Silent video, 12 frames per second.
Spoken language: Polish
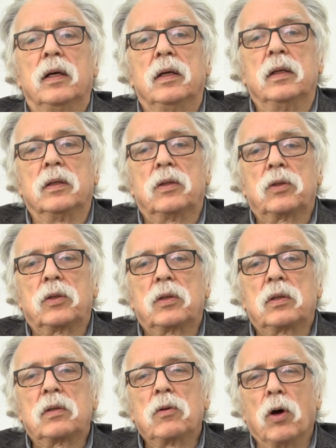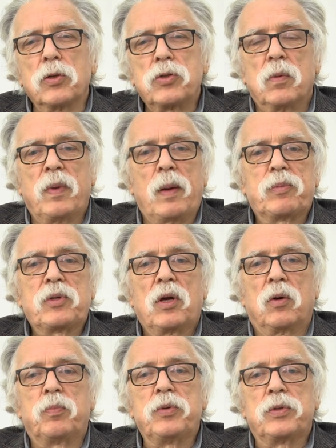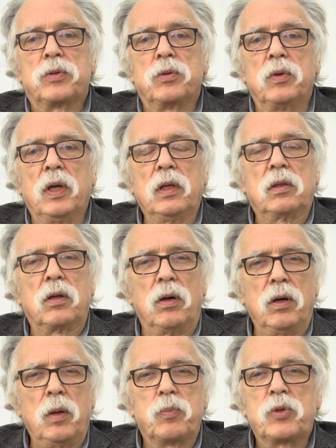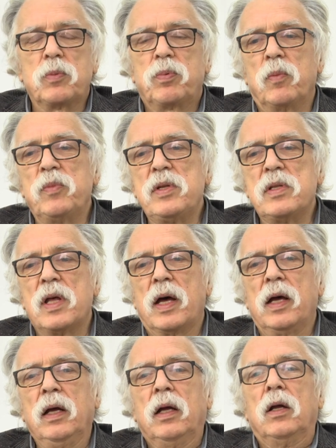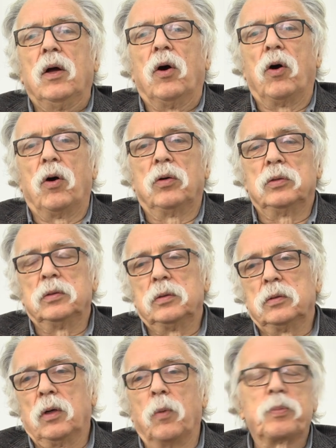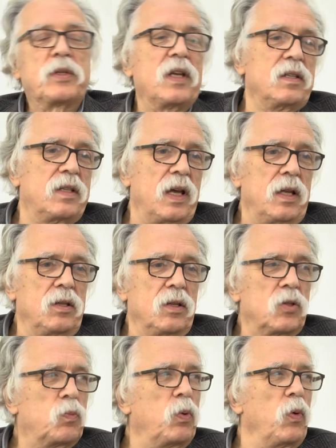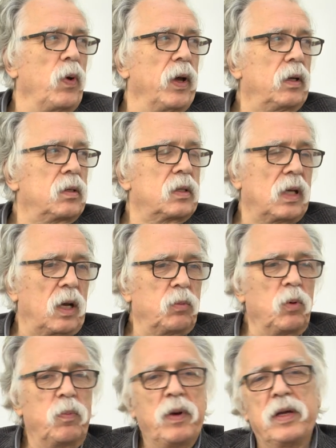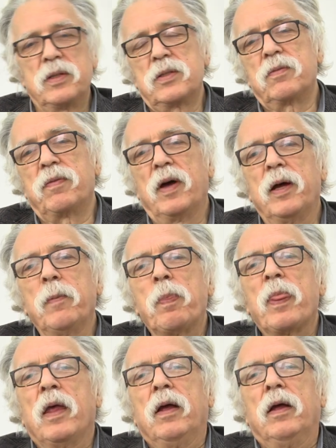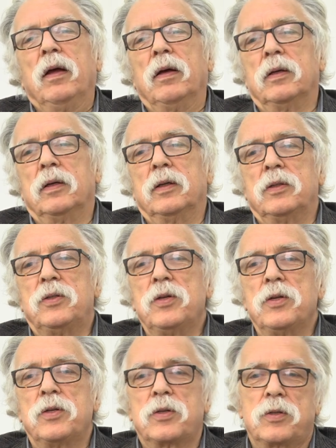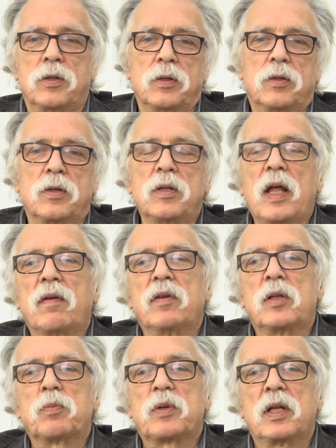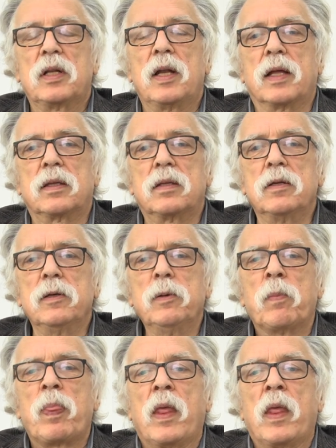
E, to, co babcia opisuje, trochę przypomina e, obsadzanie spółek Skarbu Państwa e, dziś czy, czy nawet przed laty,